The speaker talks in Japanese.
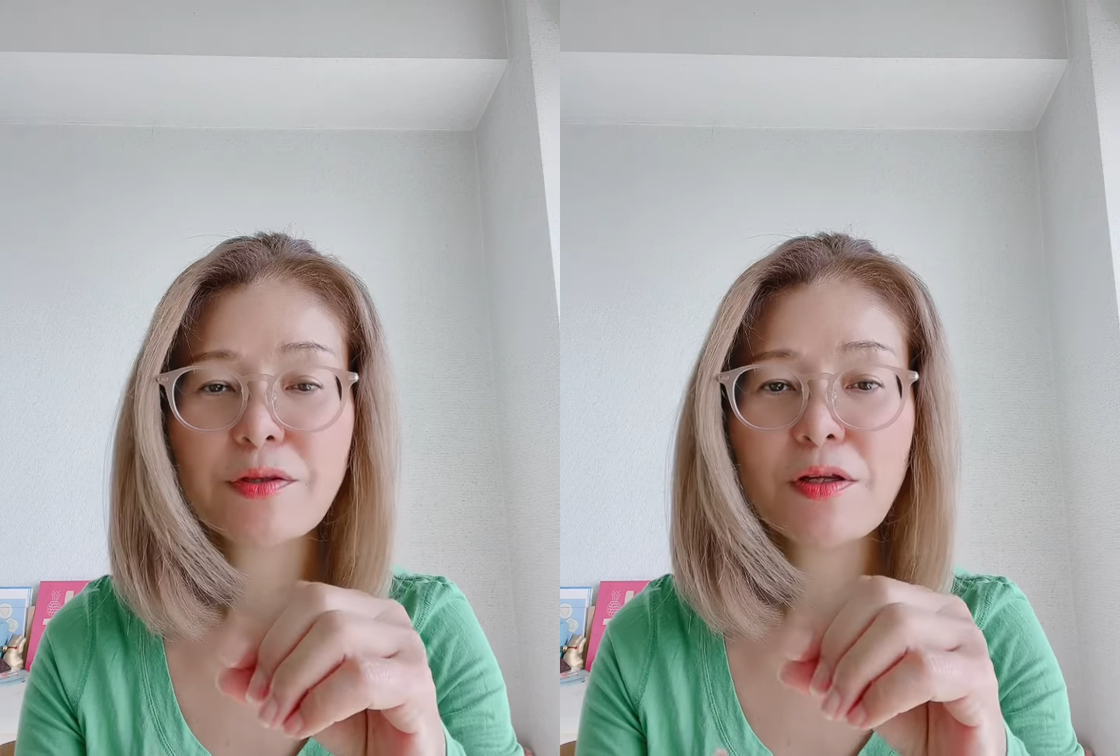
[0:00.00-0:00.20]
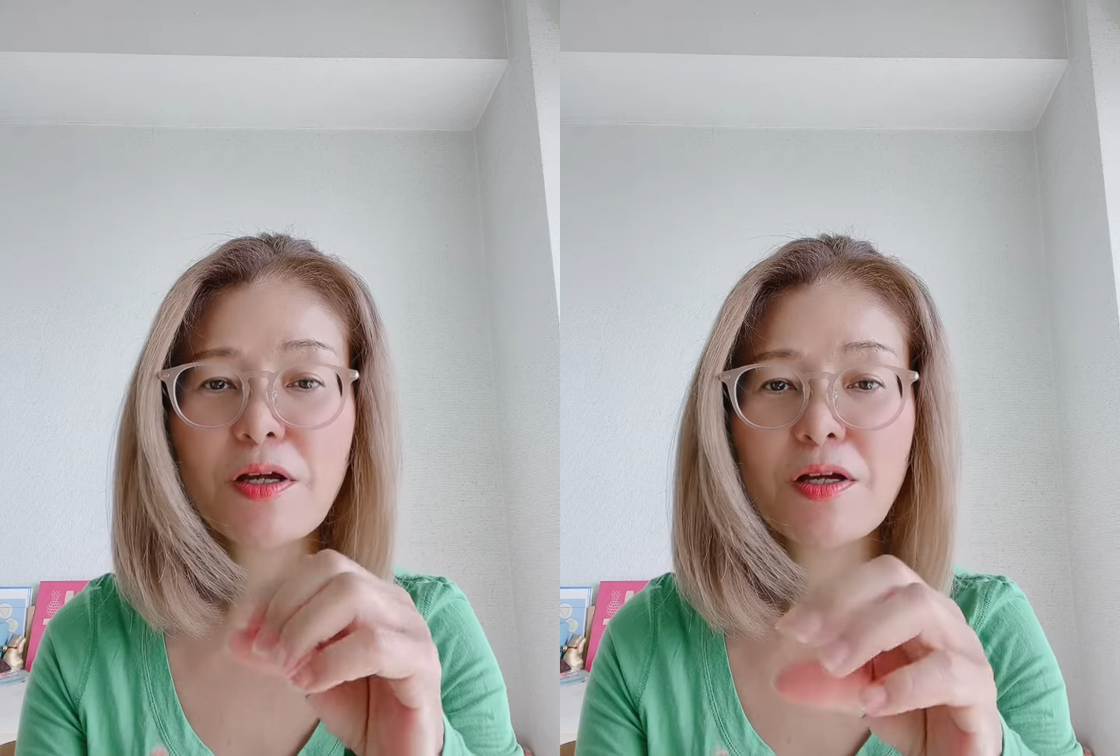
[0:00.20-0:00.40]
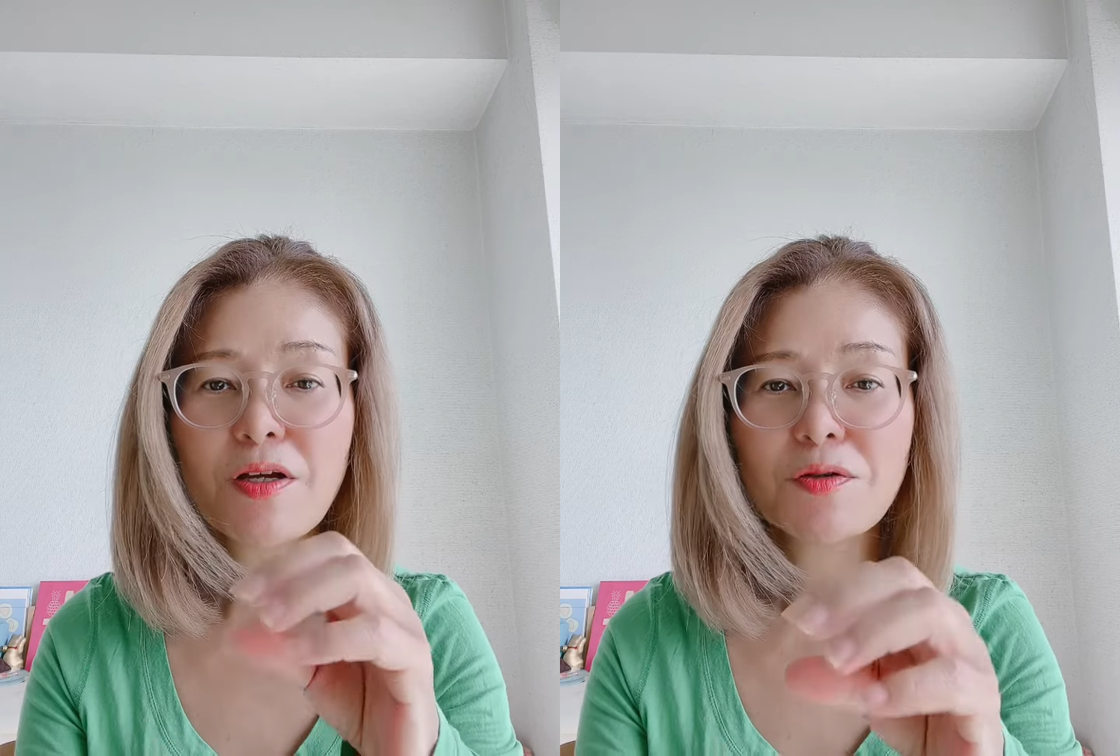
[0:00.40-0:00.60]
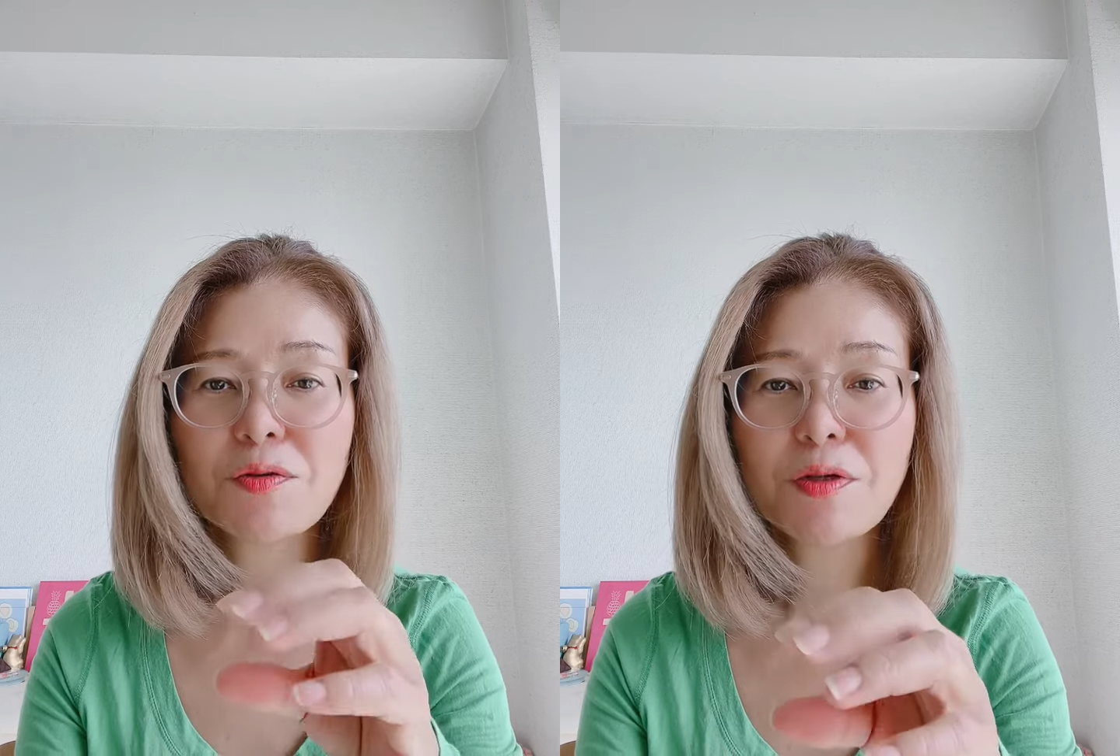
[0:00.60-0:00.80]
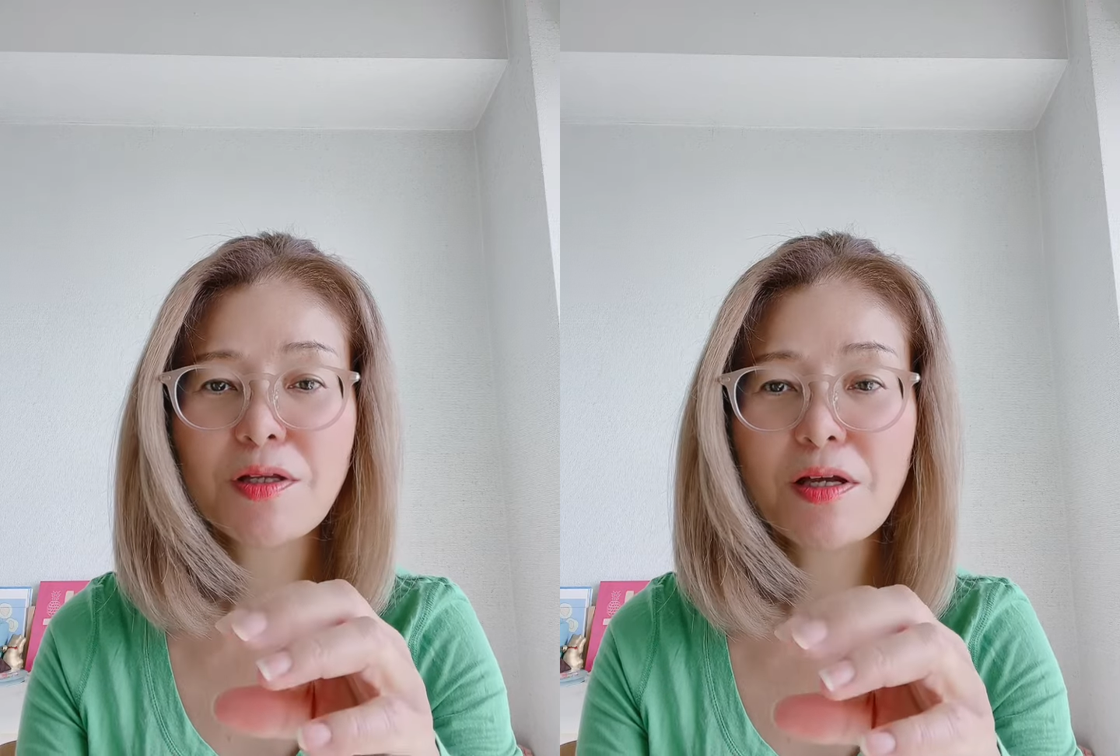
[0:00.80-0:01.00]
で
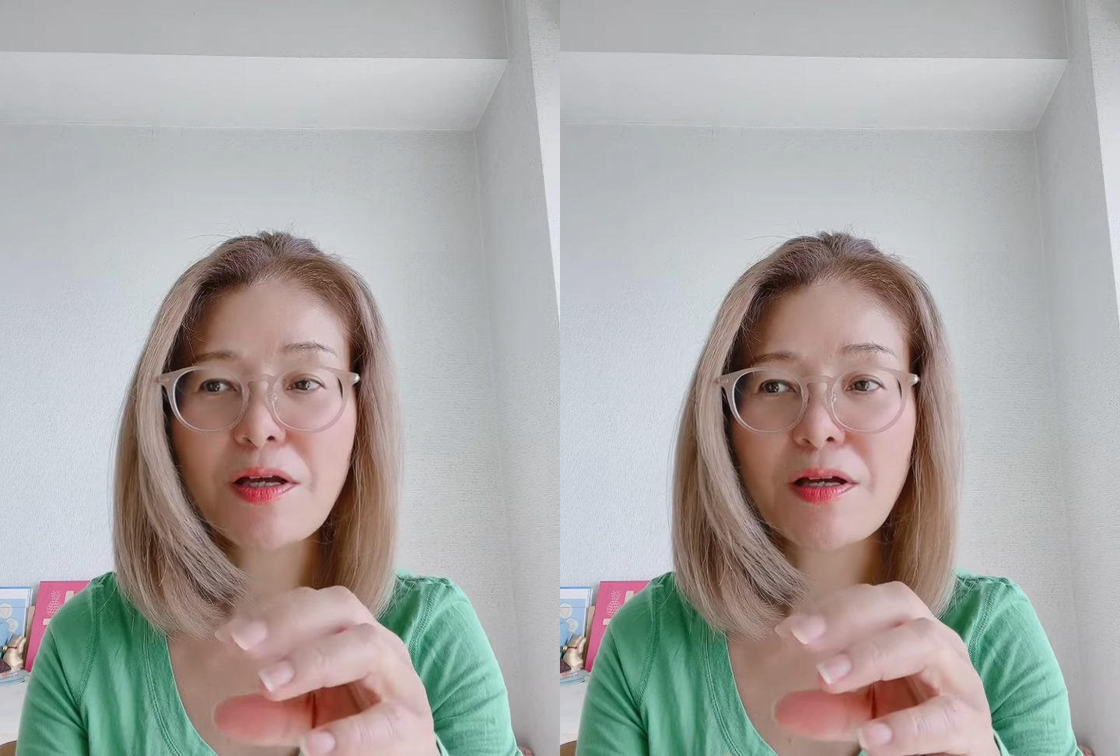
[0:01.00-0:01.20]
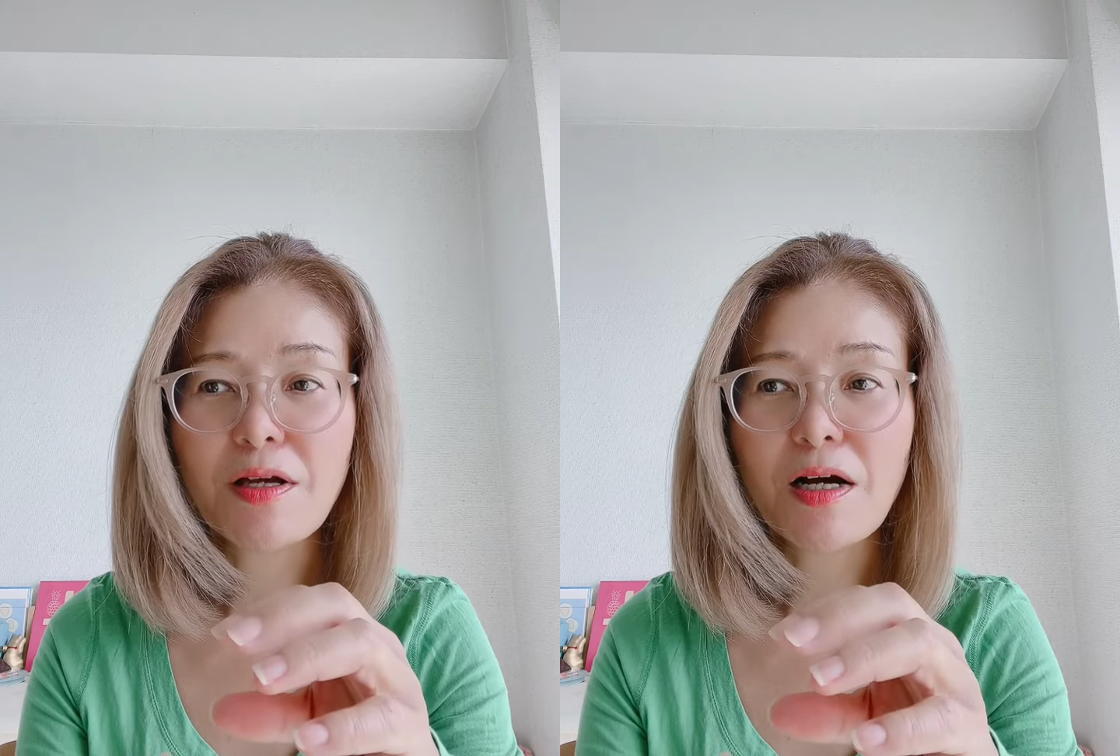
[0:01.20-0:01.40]
それで